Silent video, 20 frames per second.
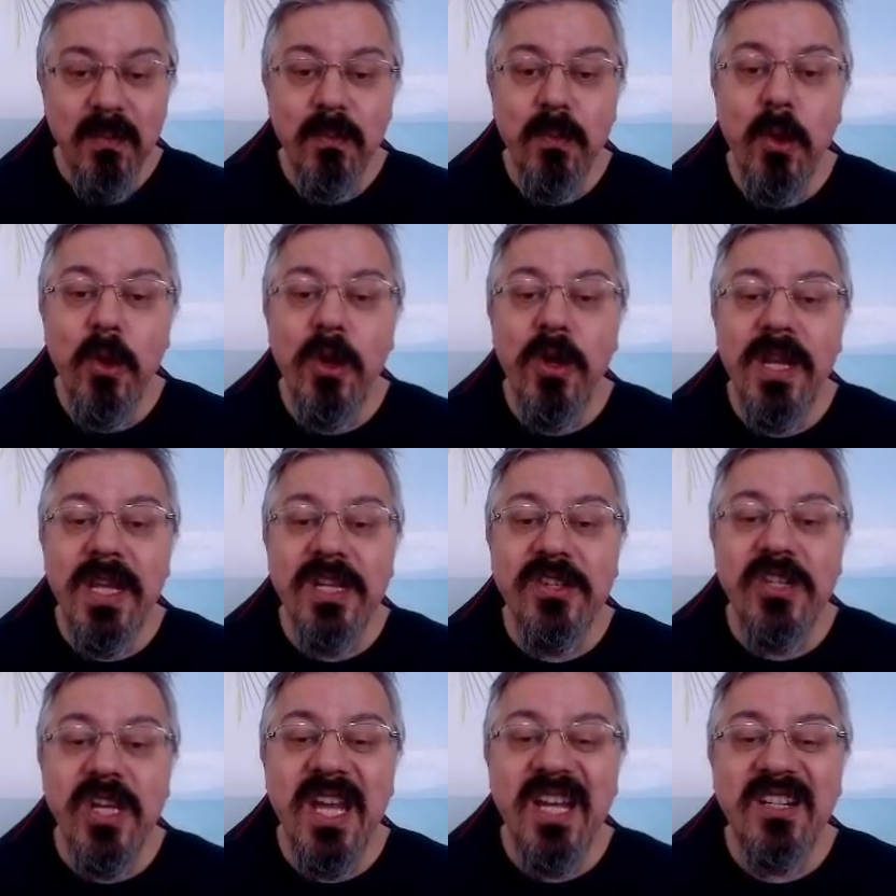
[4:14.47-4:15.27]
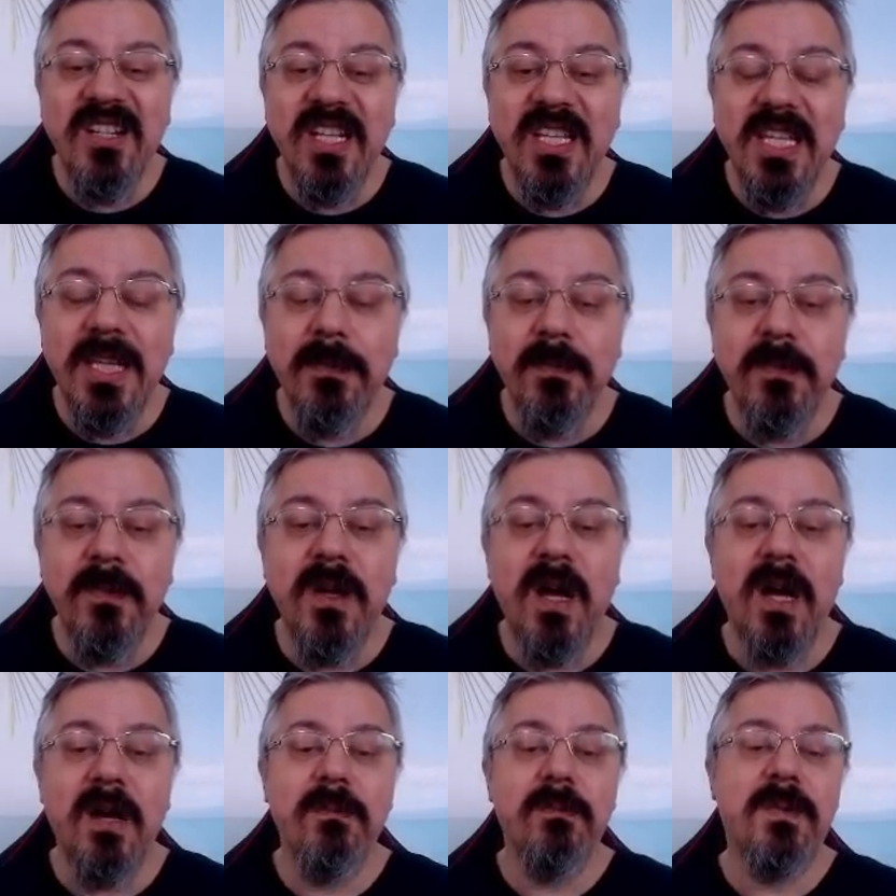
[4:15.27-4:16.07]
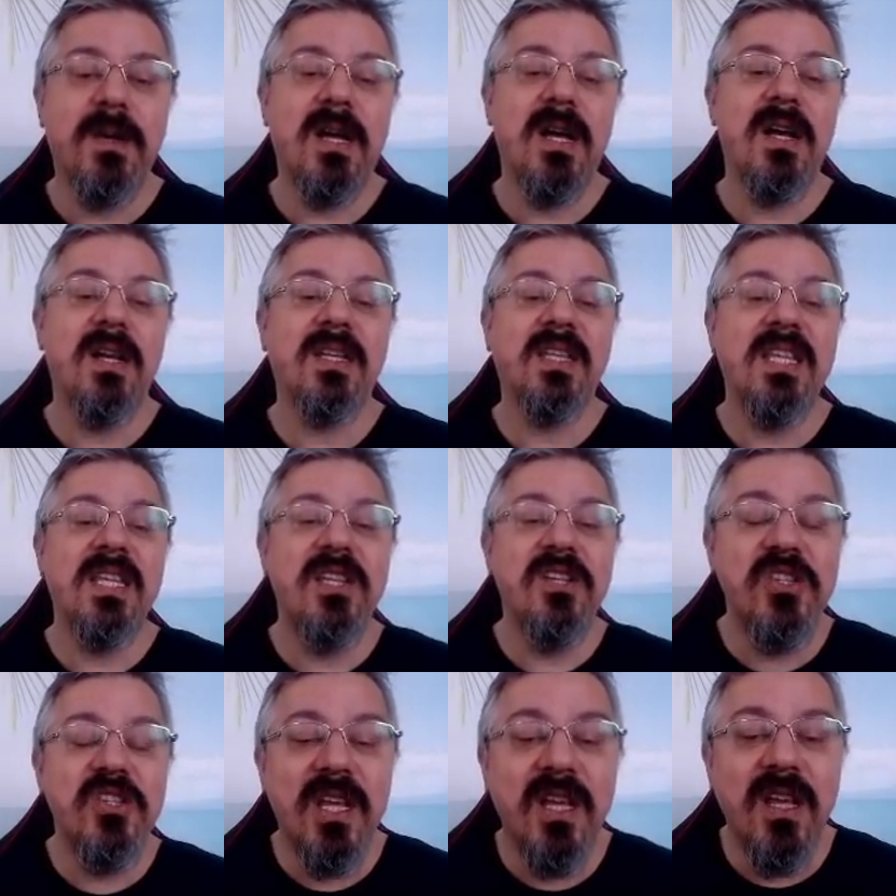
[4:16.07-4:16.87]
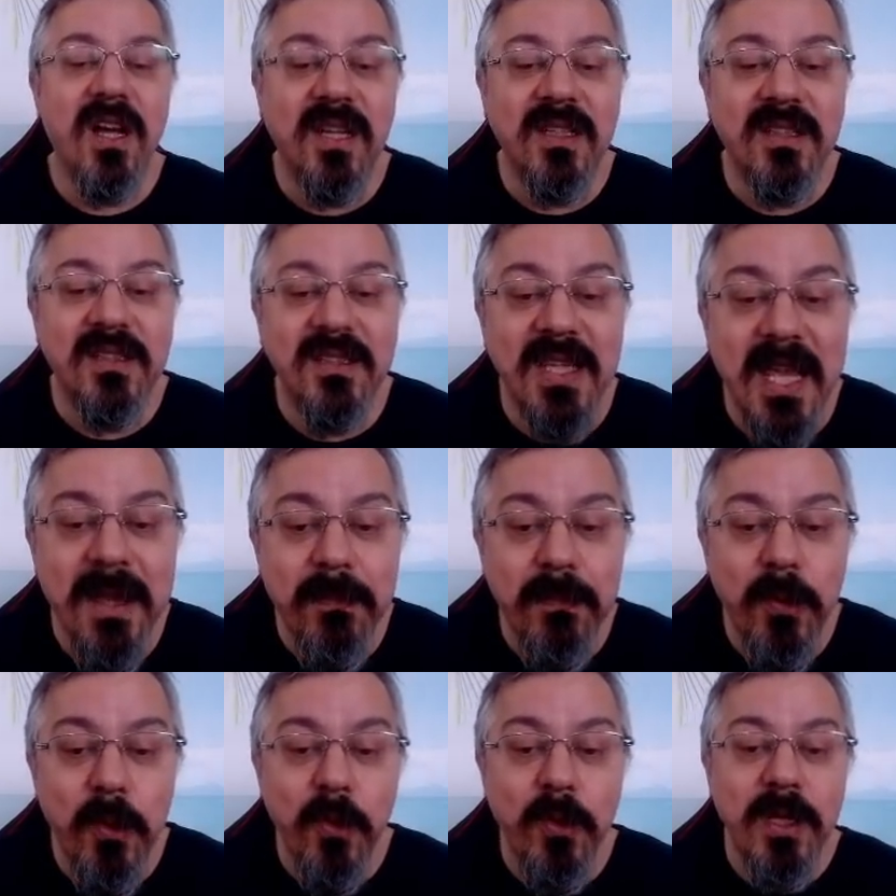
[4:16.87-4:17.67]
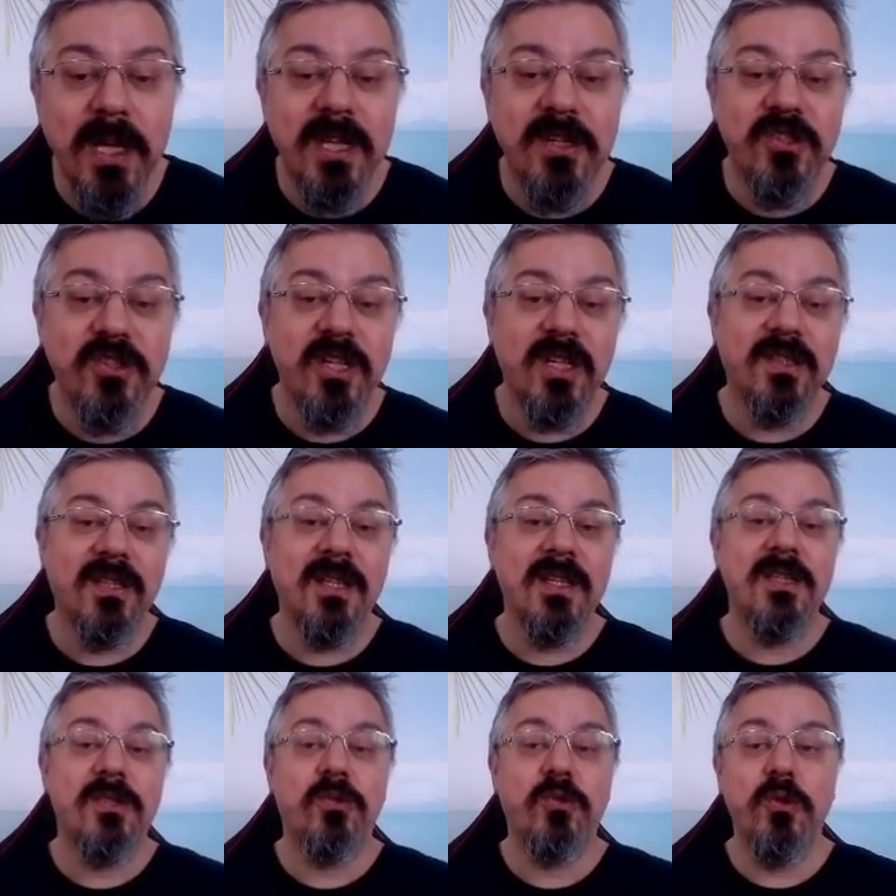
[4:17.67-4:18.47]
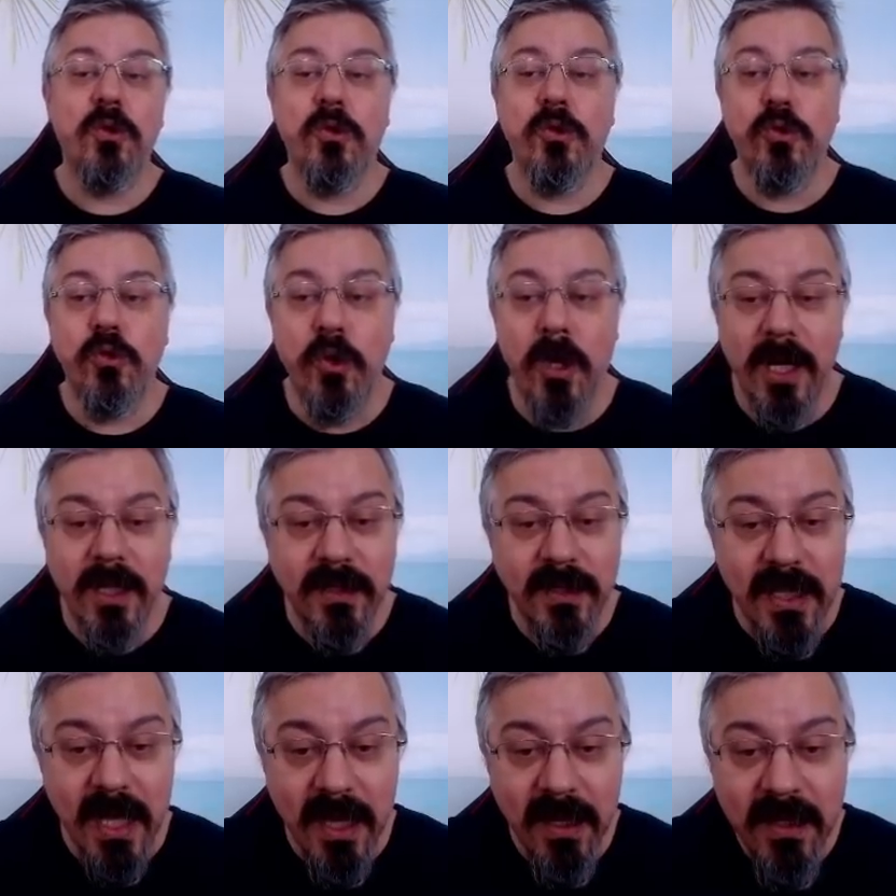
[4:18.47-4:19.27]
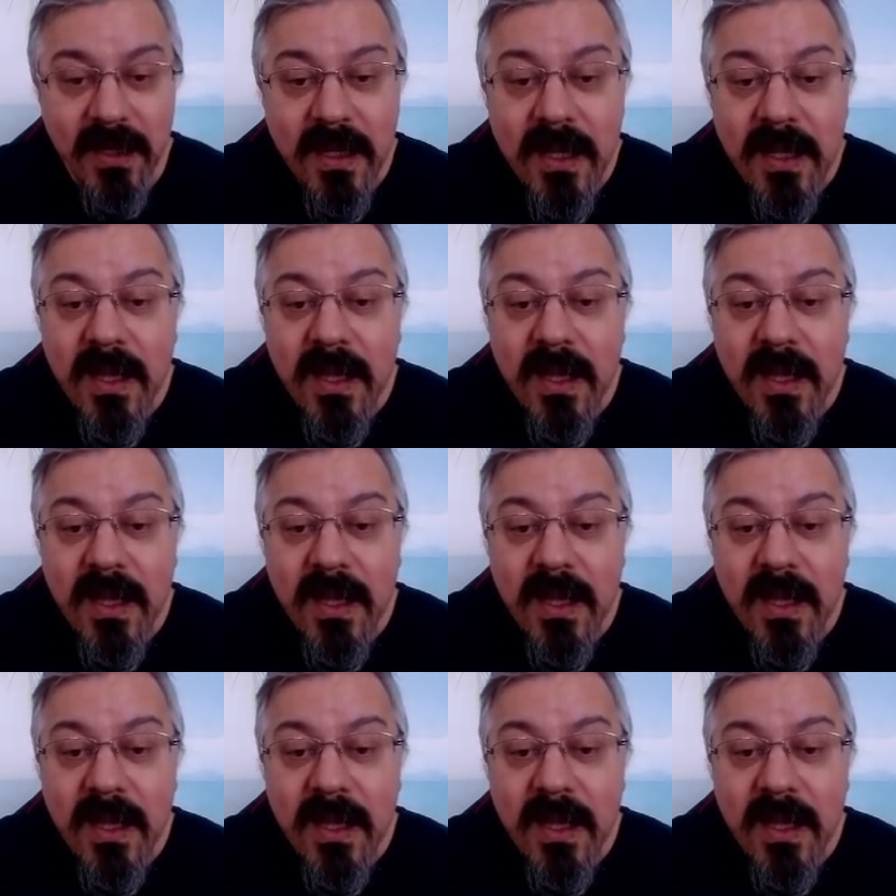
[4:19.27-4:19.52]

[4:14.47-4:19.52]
Böylece rakip kampa girecek at tempoyla çatal istiyor şu anda.